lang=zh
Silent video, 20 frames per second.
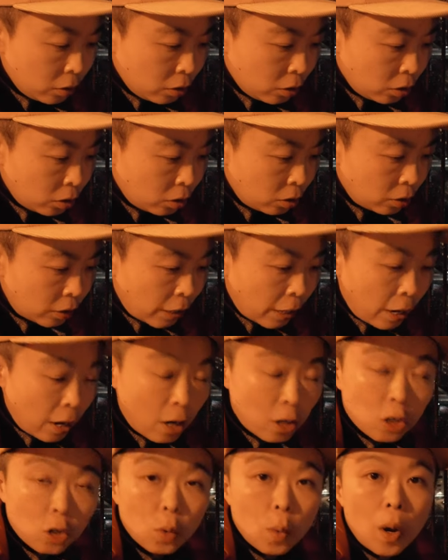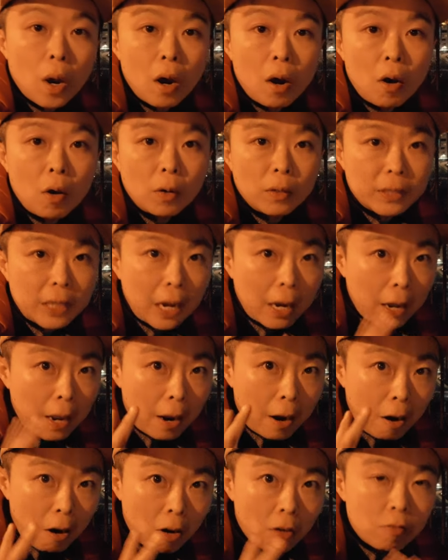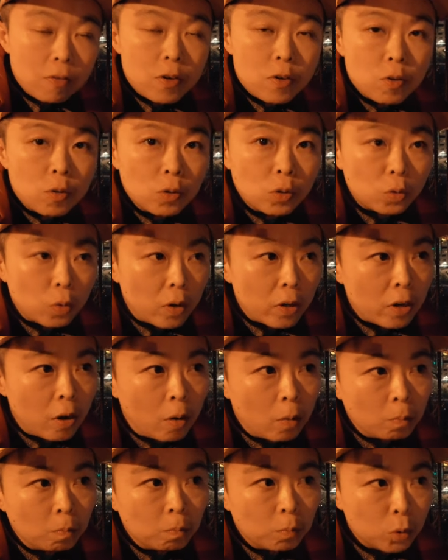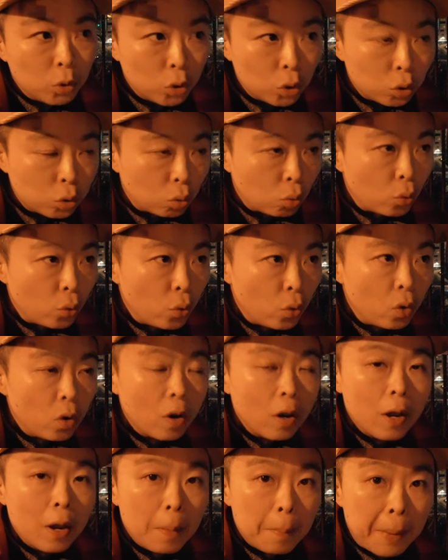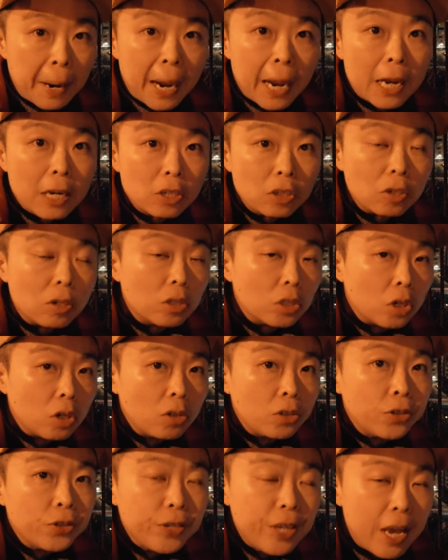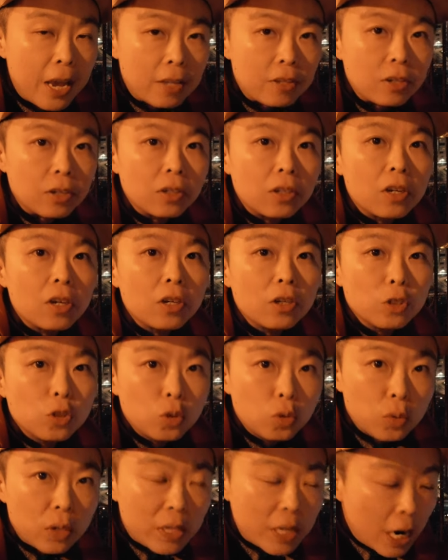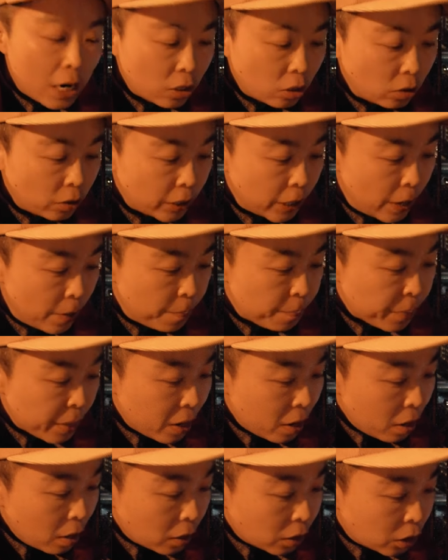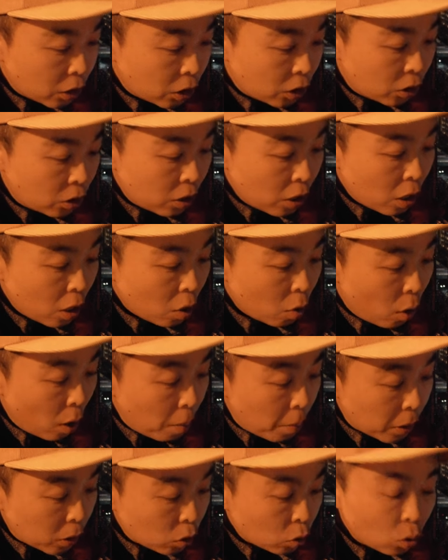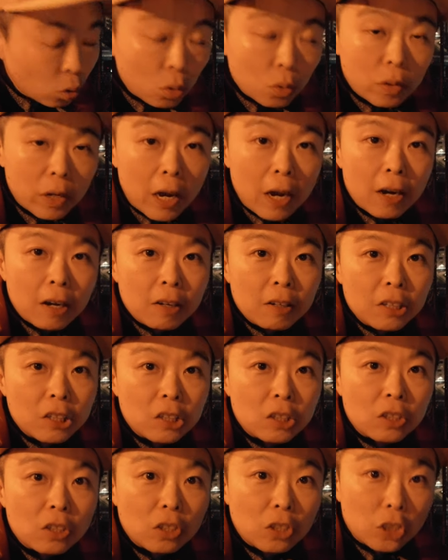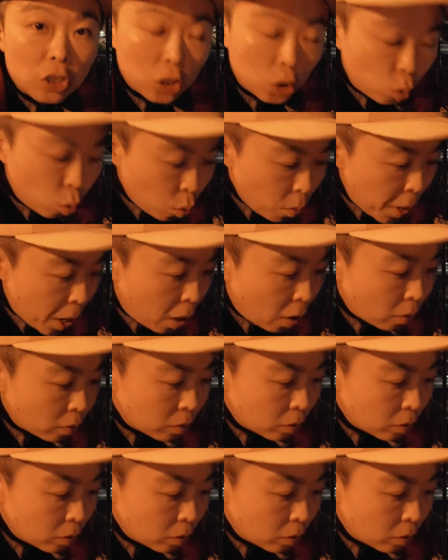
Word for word: 是在日落后大概二十分钟左右，属于拍摄城市夜景的最佳时间。此时的快门速度呢是十五秒，